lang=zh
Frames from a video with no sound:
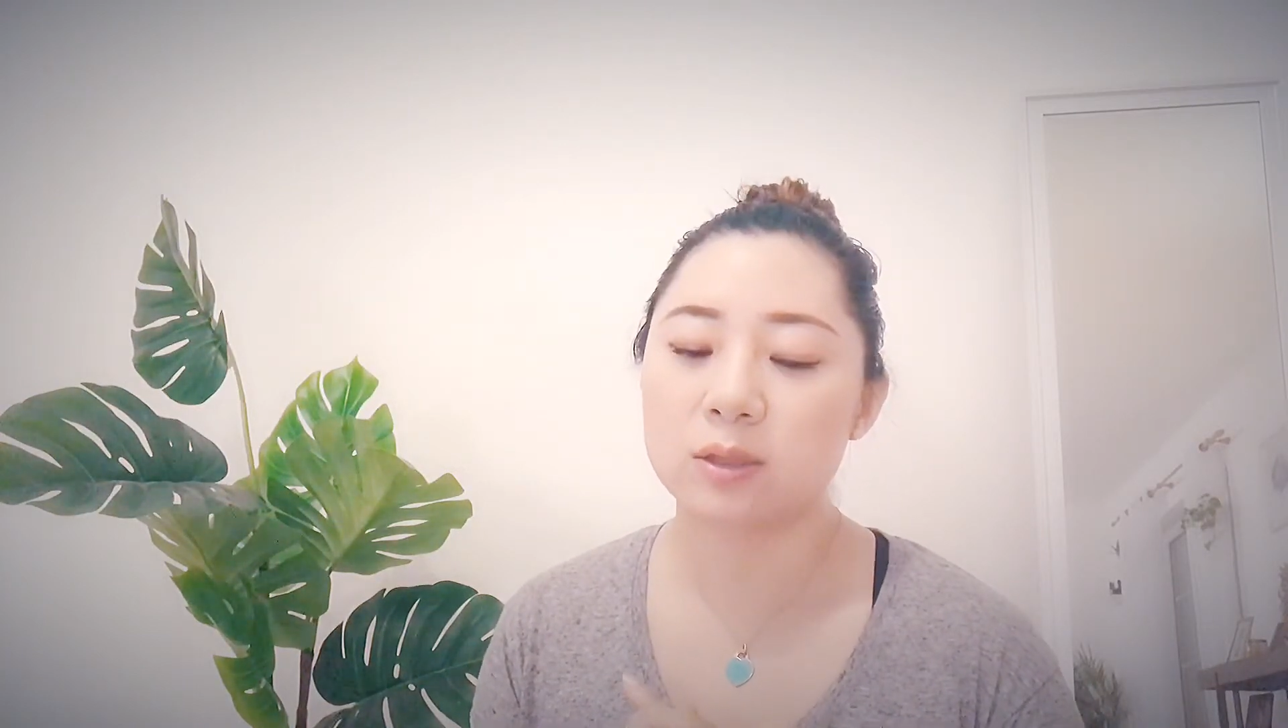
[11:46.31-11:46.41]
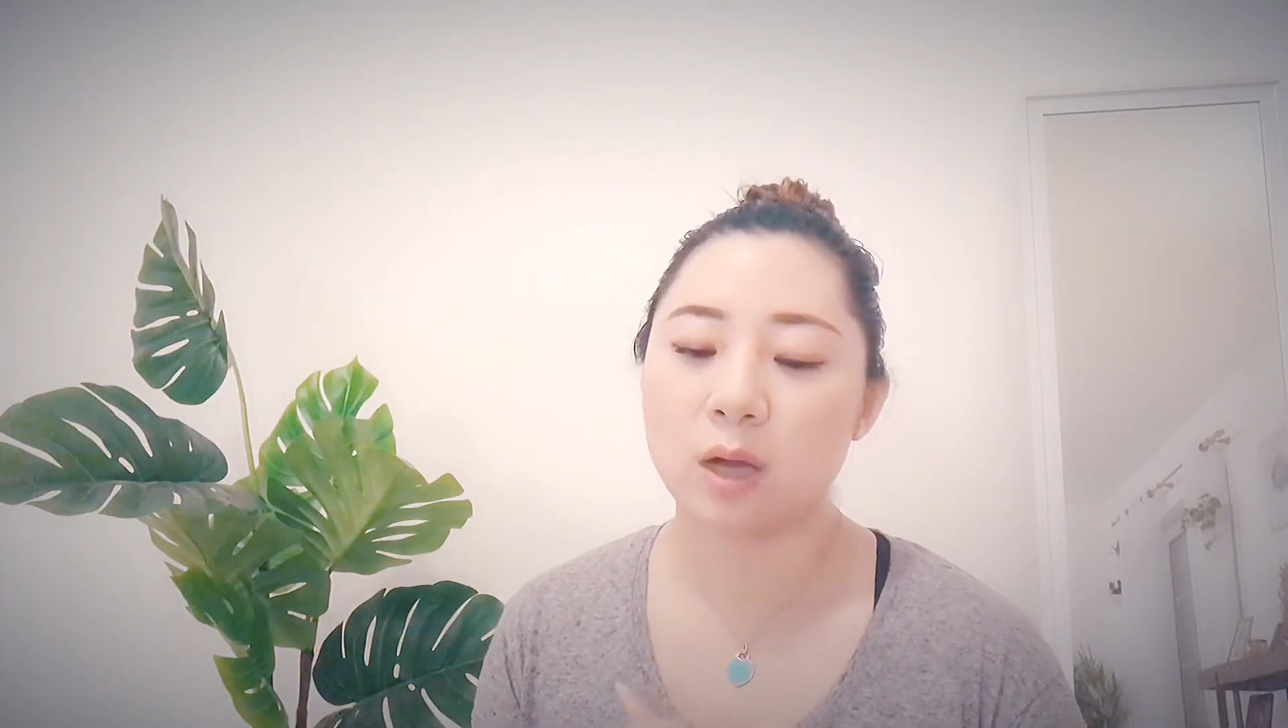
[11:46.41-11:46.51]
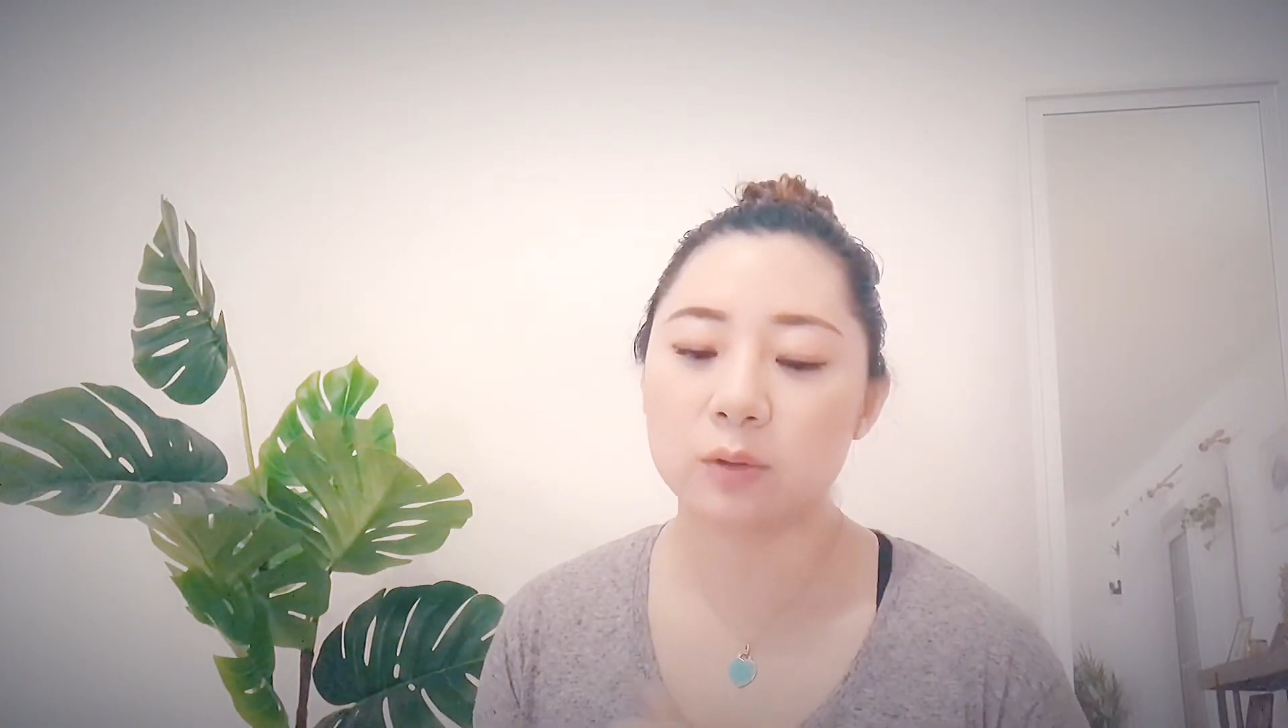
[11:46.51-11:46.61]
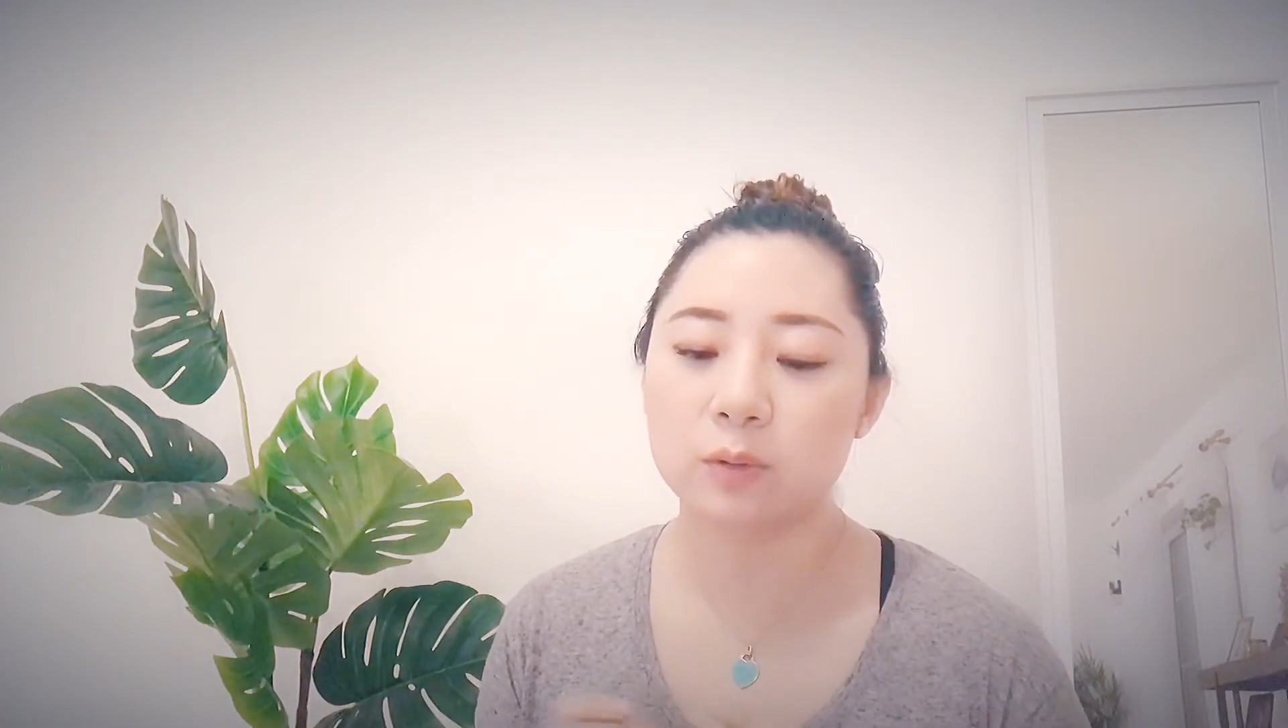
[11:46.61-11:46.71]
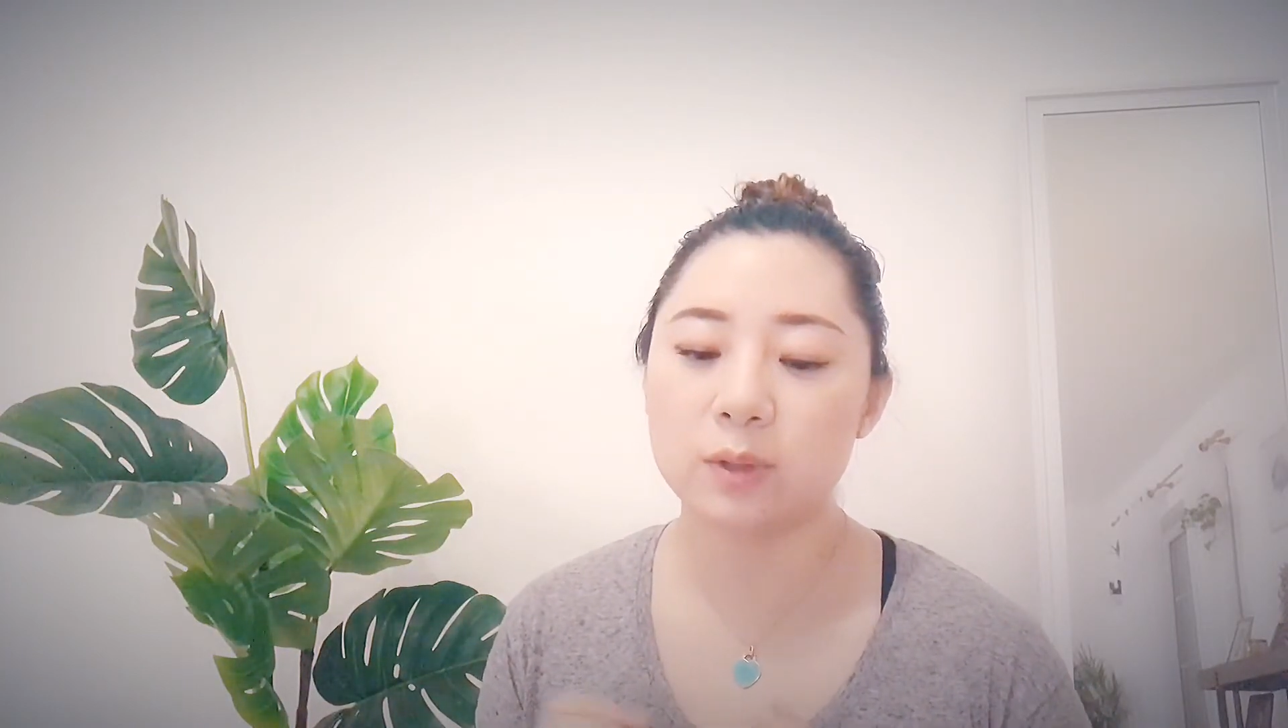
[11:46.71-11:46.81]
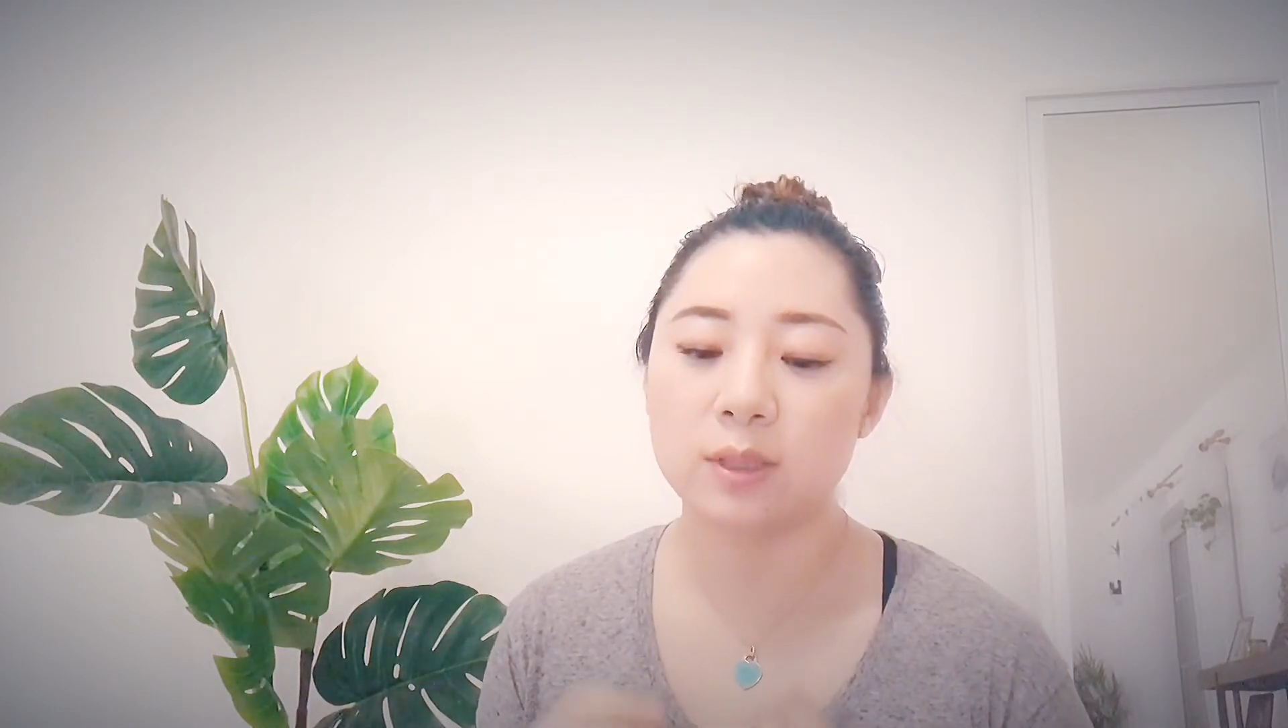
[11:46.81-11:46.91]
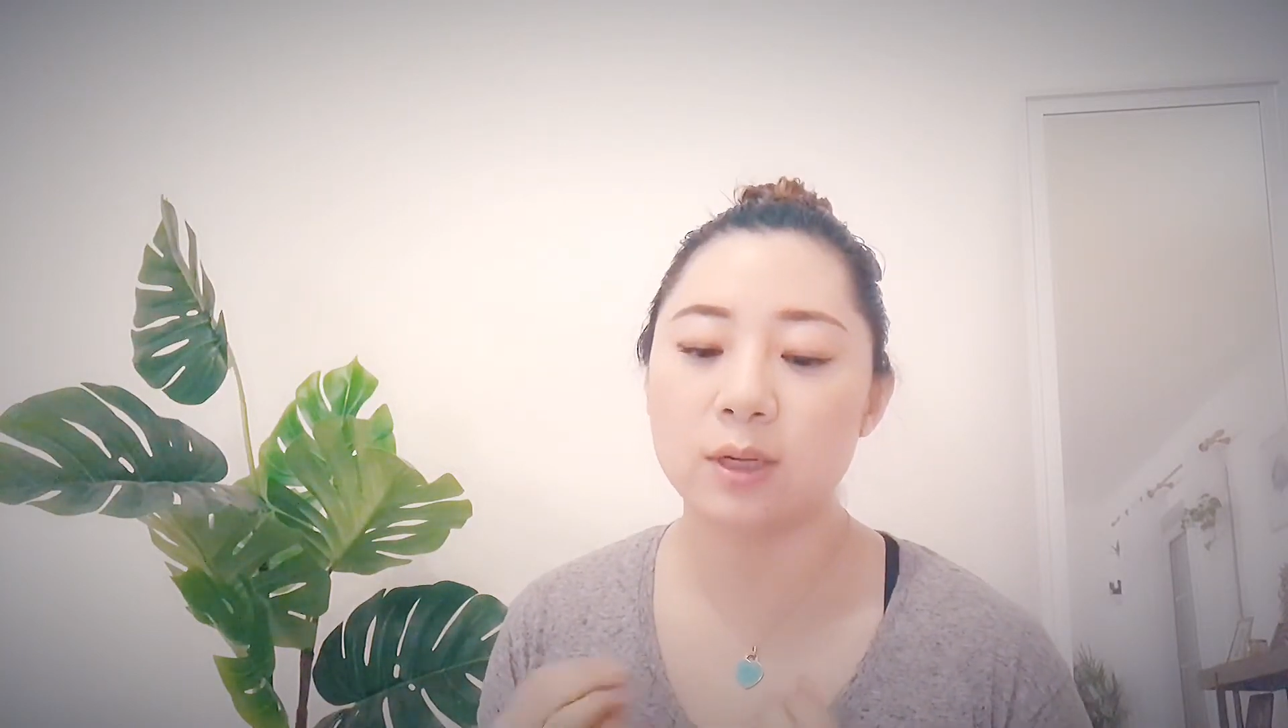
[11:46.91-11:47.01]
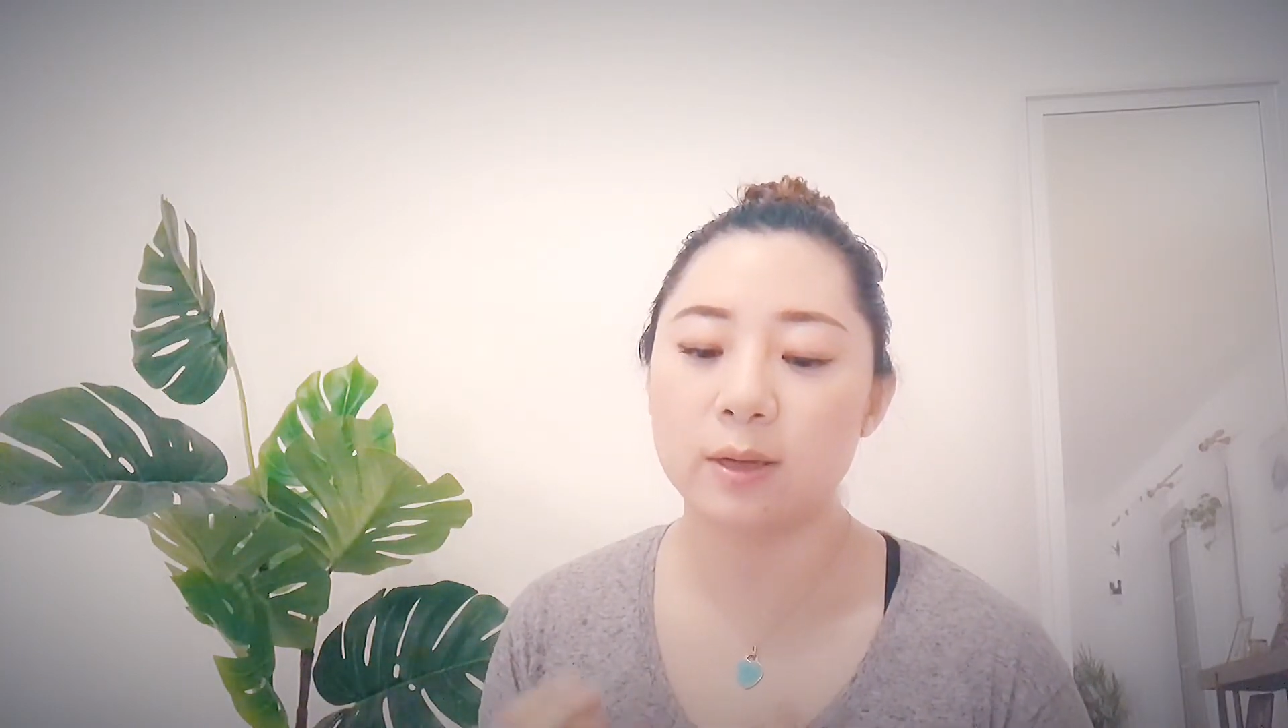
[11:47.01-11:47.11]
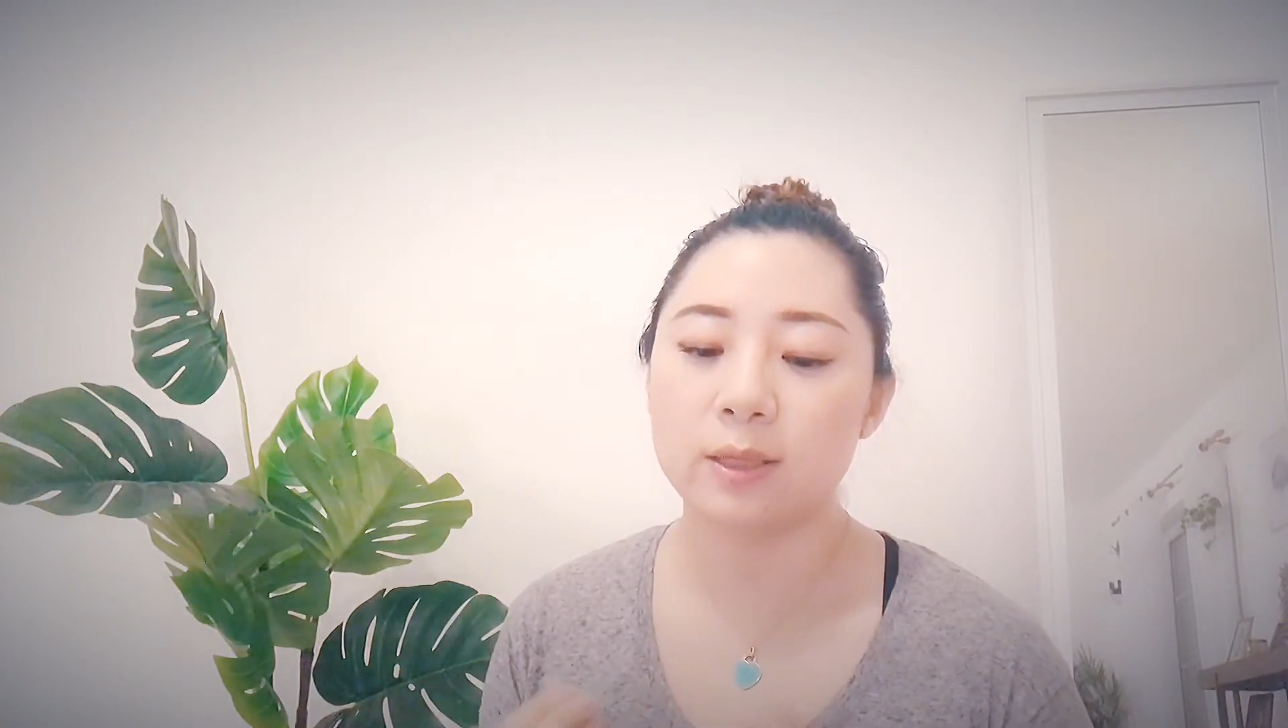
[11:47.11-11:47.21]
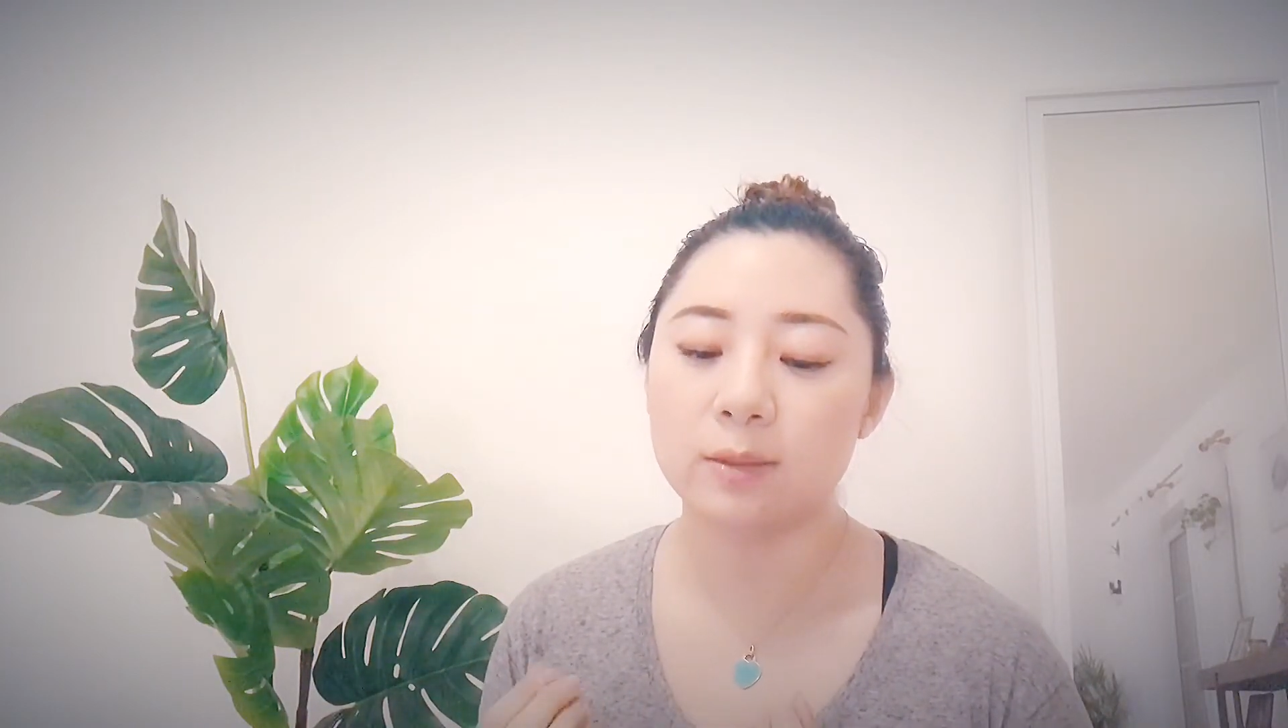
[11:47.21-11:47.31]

找出一个